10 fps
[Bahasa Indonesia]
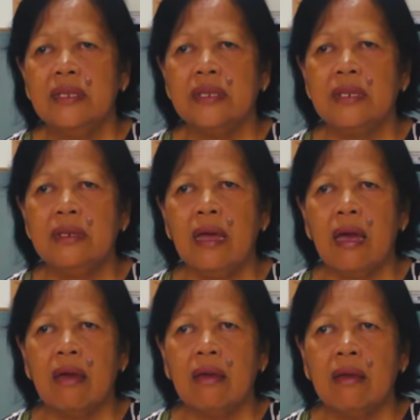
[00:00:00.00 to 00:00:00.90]
Jadi
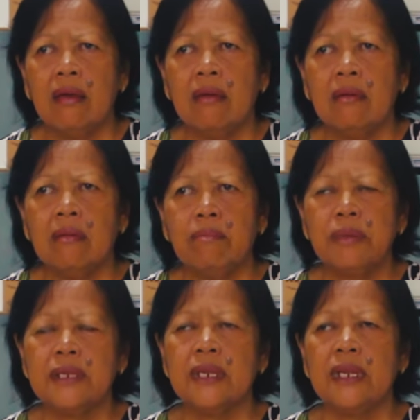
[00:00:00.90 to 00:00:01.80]
enggak
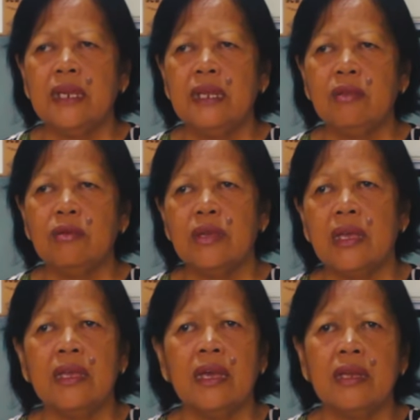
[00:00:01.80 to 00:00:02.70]
pesen ini tuh
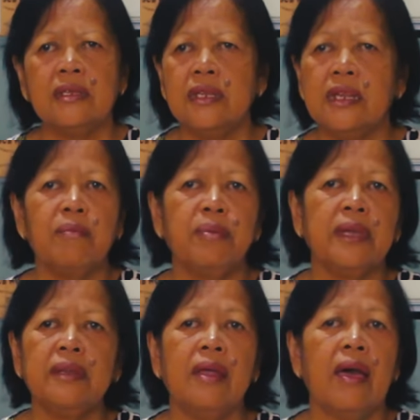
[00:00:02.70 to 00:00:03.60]
saya sendiri
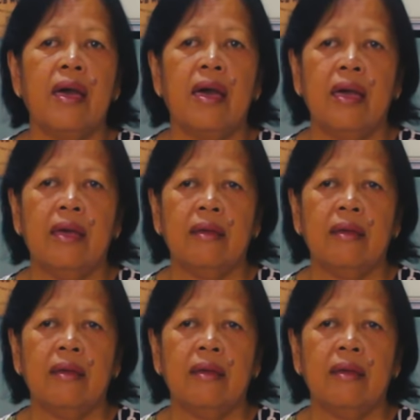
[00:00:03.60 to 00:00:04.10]
bikin dah.